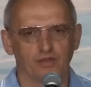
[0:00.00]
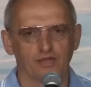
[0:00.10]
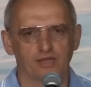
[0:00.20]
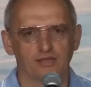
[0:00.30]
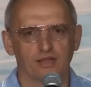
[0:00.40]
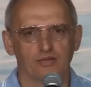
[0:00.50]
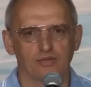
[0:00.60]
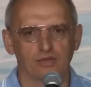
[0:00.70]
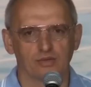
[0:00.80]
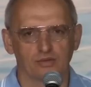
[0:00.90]
Часто
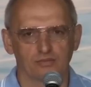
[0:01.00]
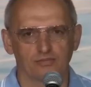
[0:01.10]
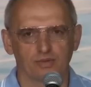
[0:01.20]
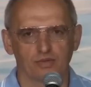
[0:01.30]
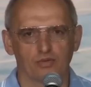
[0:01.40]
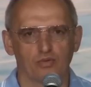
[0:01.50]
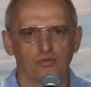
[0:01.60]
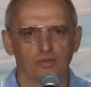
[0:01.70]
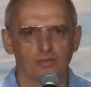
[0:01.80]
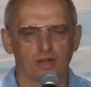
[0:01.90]
люди под
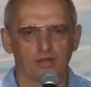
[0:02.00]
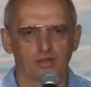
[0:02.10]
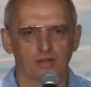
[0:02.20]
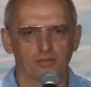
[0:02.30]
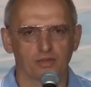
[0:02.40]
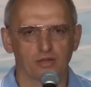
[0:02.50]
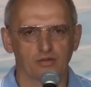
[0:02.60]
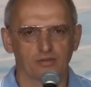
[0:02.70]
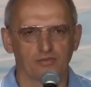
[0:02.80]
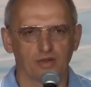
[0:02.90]
духовной практикой
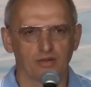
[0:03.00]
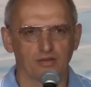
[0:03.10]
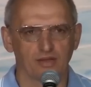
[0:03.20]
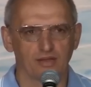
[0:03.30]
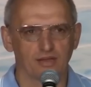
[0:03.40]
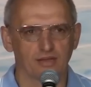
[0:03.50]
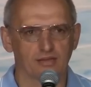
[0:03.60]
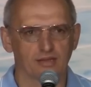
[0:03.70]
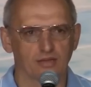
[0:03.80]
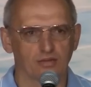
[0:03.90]
подразумевают
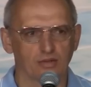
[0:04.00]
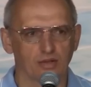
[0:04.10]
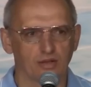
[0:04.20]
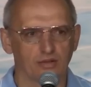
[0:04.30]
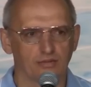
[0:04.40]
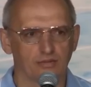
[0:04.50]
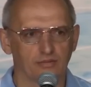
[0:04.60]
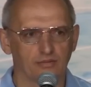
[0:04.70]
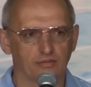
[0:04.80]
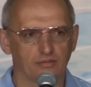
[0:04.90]
деятельность, которая
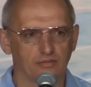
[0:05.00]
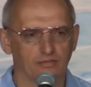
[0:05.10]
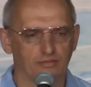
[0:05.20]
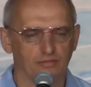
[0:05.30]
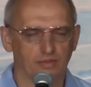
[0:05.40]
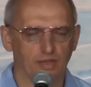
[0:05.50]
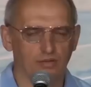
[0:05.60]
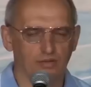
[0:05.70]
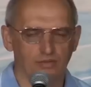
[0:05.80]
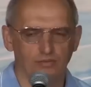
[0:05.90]

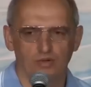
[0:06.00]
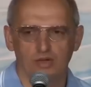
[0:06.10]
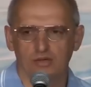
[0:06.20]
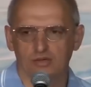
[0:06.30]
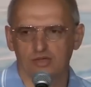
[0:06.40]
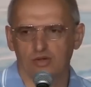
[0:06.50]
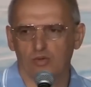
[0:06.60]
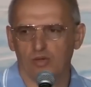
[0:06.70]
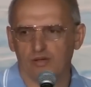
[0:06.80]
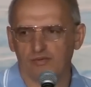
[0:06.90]
дает более
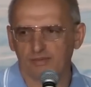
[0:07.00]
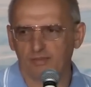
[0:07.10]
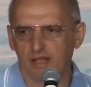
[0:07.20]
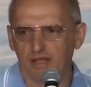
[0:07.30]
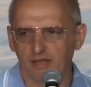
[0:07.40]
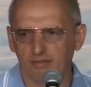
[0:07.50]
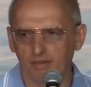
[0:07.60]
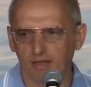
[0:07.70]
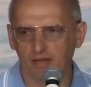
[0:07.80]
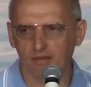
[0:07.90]
широкое восприятие
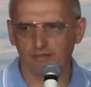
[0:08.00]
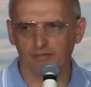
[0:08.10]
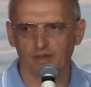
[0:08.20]
мира —